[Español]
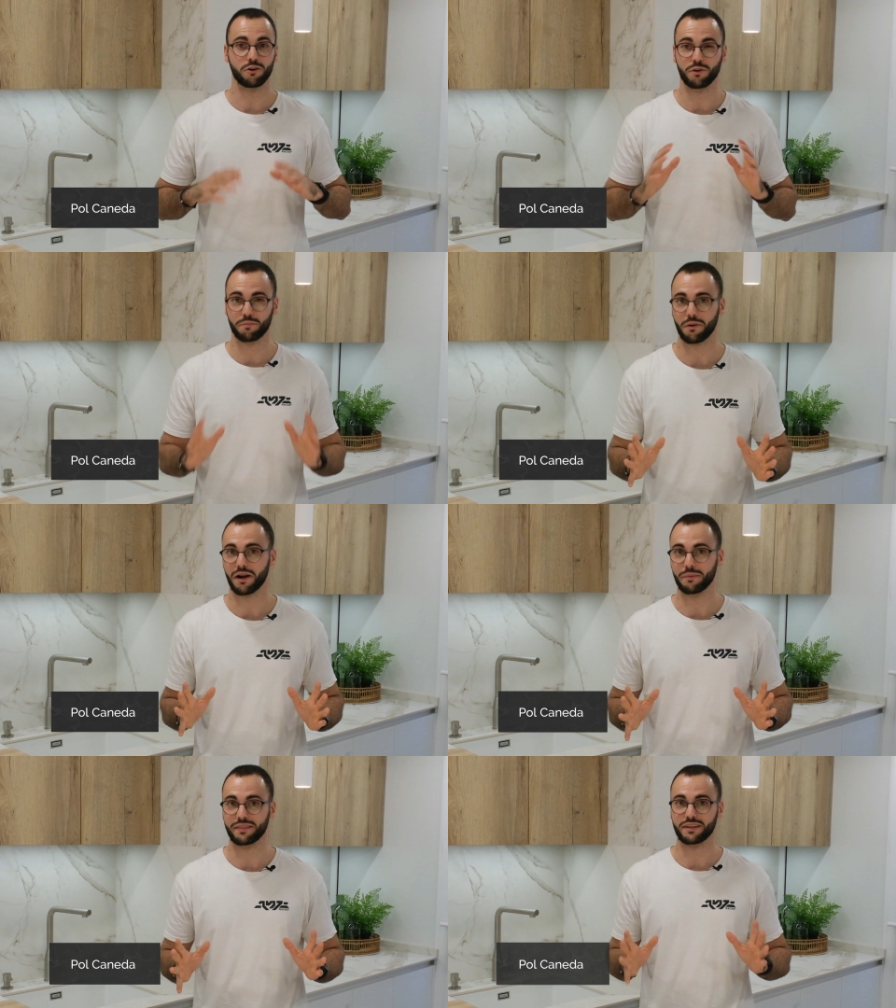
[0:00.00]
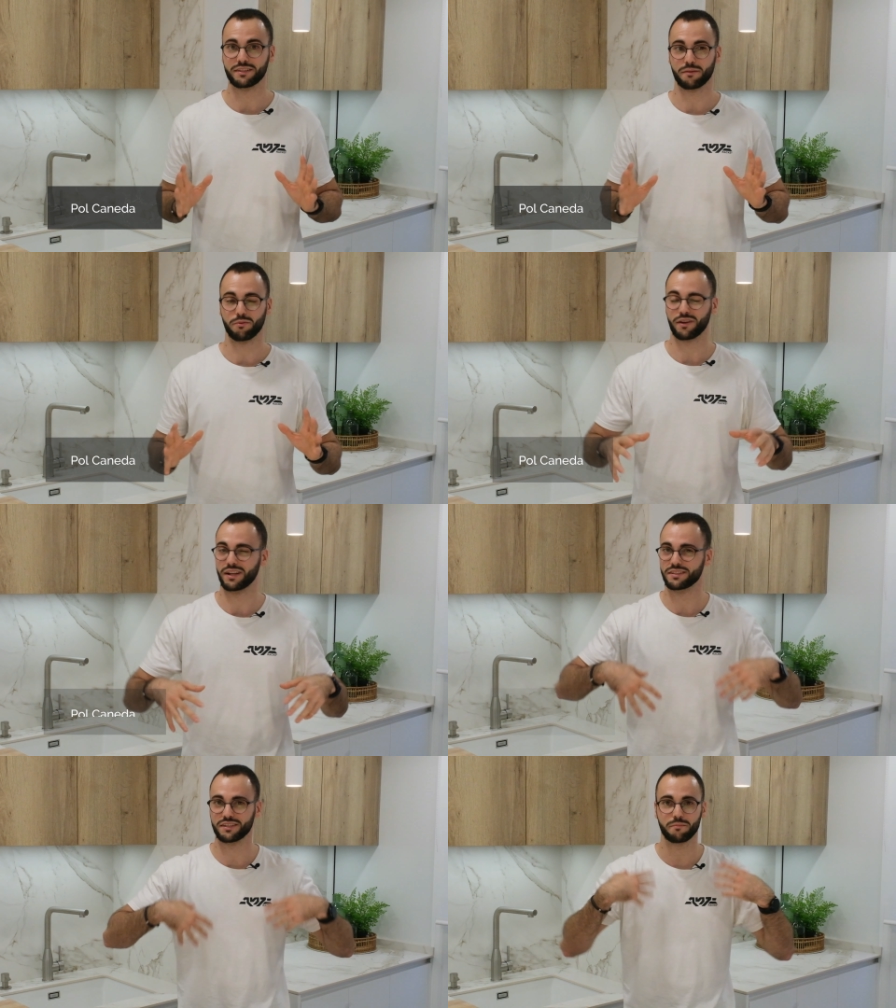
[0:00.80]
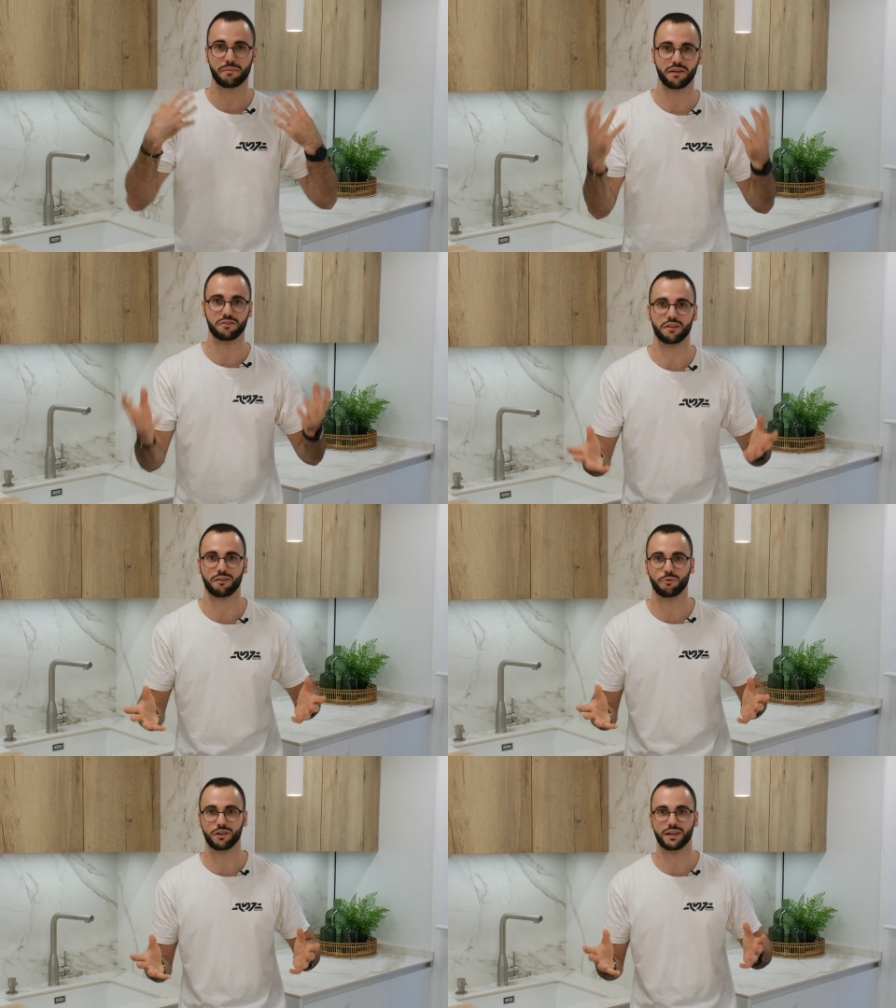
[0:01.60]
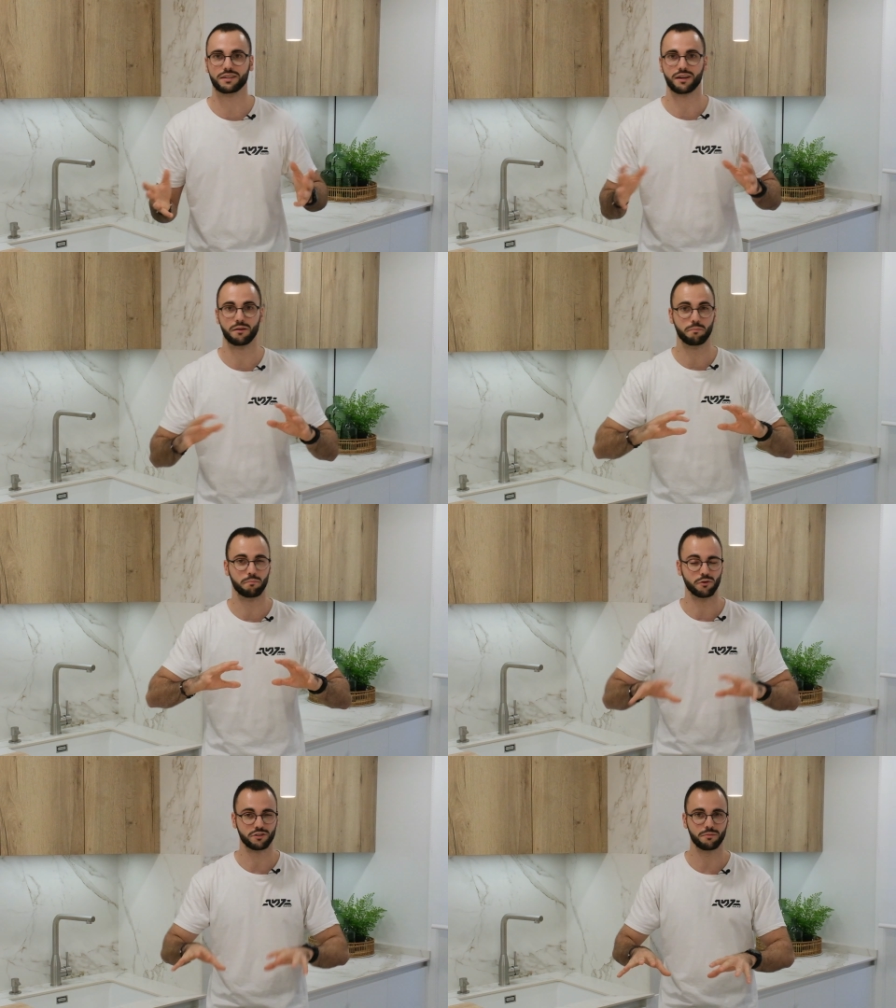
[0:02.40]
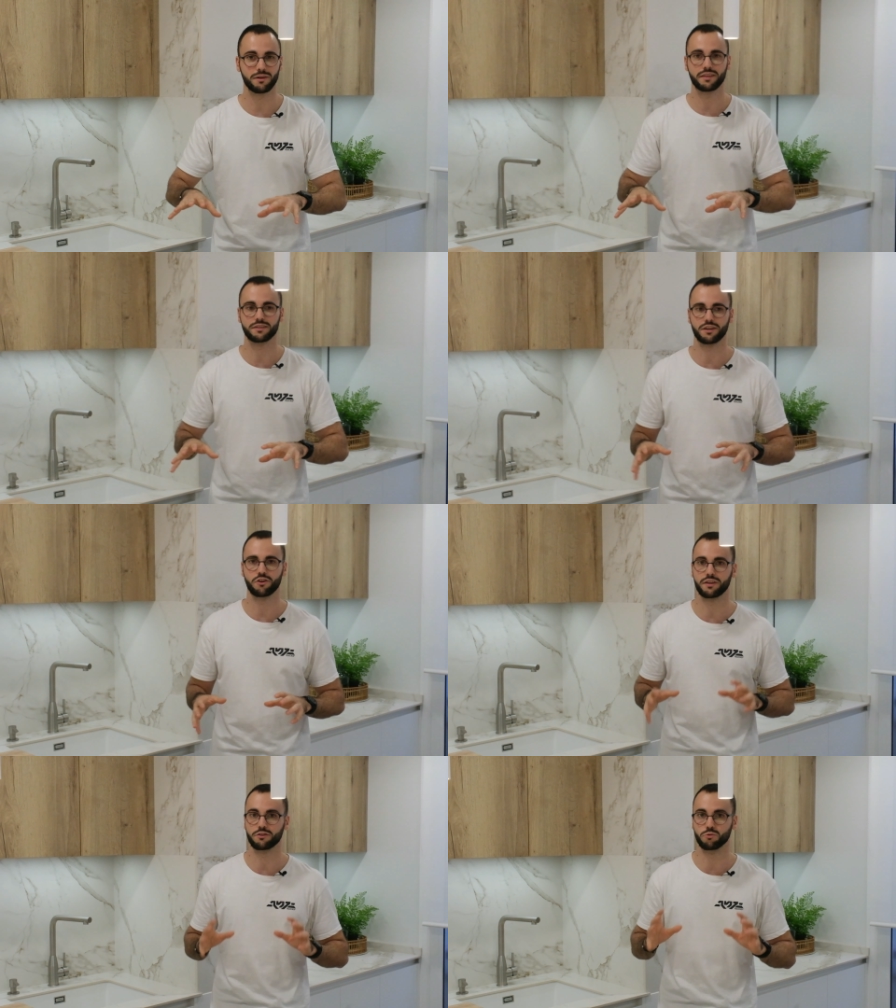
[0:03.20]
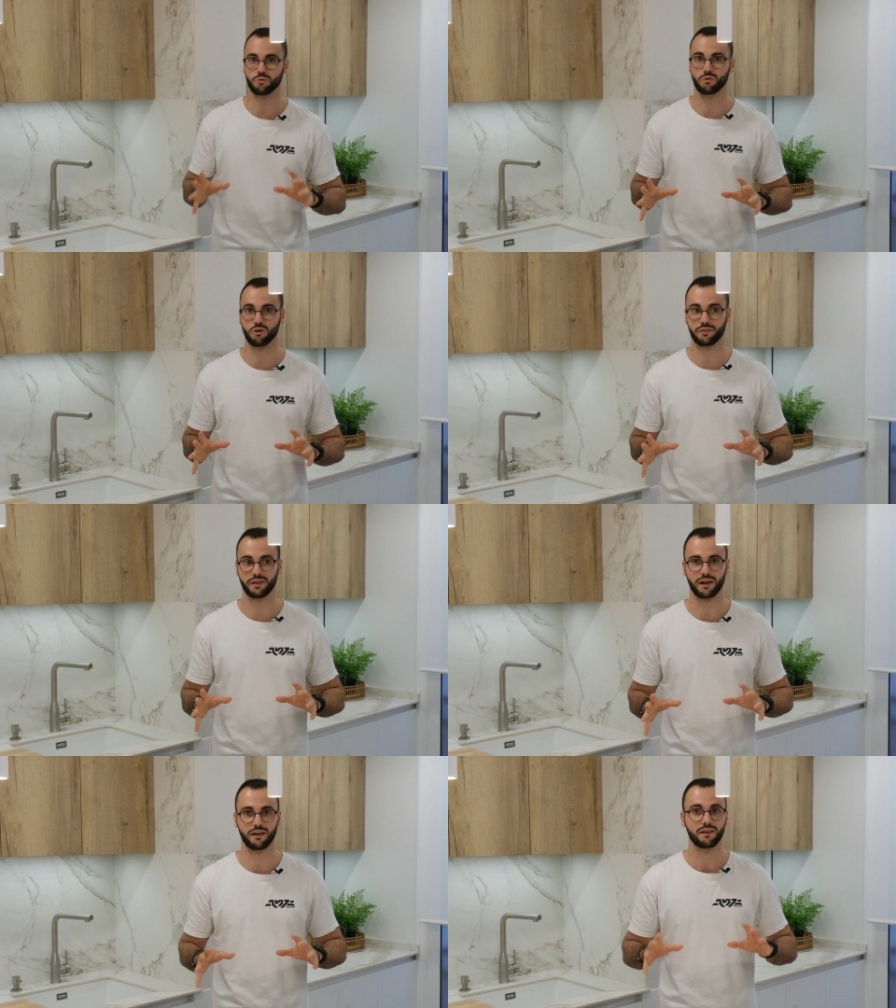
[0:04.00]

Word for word: muy probablemente sea porque le estés empezando a dar vueltas al posible diseño de tu cocina.